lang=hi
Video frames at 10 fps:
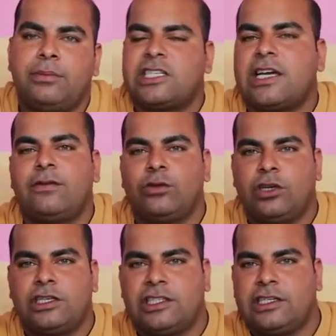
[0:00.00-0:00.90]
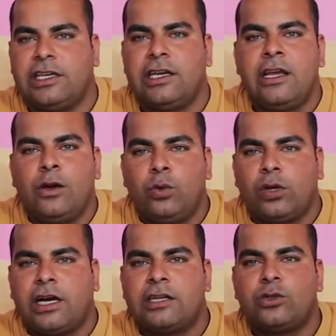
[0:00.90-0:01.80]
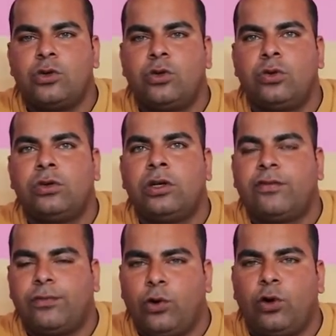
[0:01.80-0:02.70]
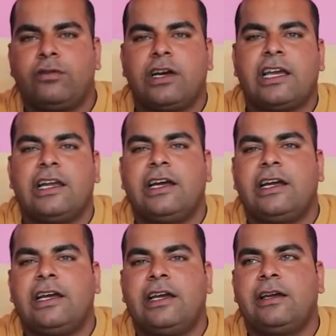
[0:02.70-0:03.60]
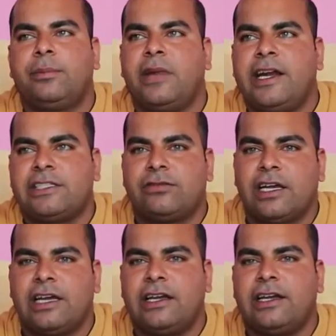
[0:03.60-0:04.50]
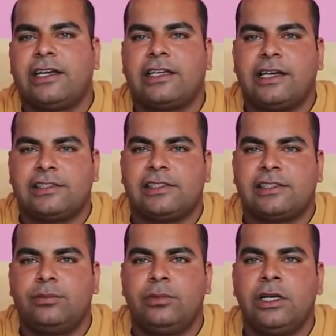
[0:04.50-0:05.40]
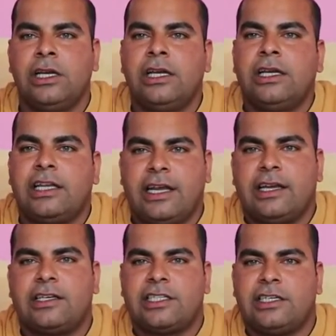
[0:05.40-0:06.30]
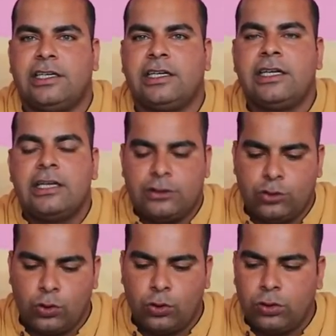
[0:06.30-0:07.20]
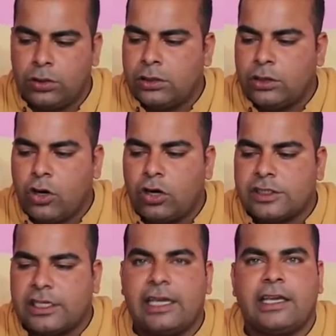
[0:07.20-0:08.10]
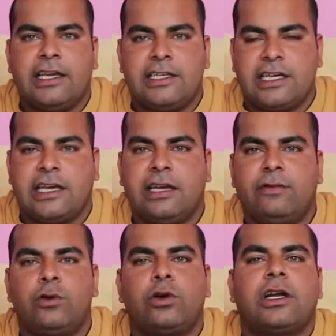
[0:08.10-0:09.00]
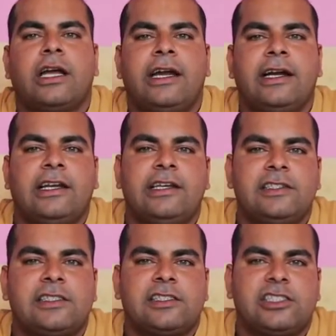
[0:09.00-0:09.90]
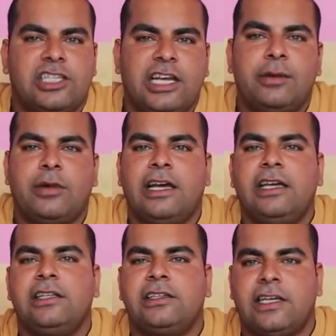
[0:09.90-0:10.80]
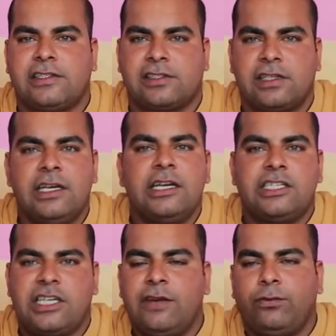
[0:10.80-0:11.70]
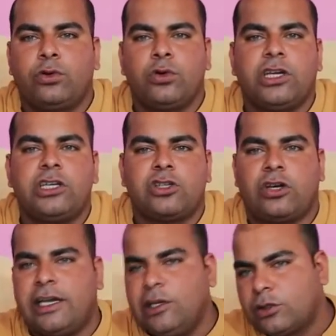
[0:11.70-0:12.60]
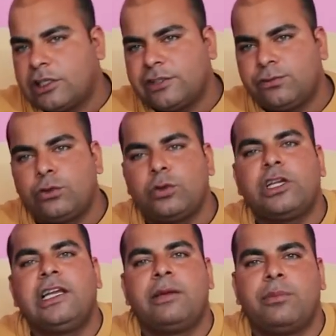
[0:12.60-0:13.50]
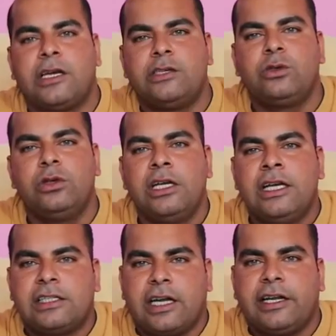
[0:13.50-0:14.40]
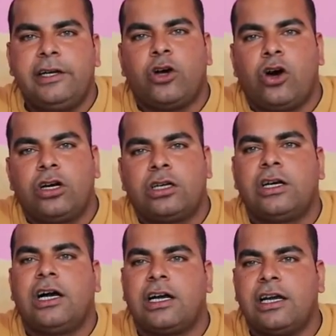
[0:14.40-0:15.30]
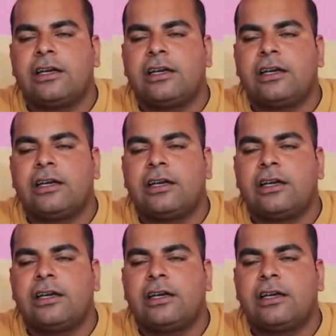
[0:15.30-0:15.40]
बचाव होना चाहिए उनका जो फ्लोर वगैरह है मैट्स वगैरह है क्या सिस्टम रहना चाहिए जो डॉग्स के केज हैं वो एटलीस्ट छः बाय दस छः फुट उनकी चौड़ाई और दस फुट उनकी लंबाई हो ताकि डॉग अगर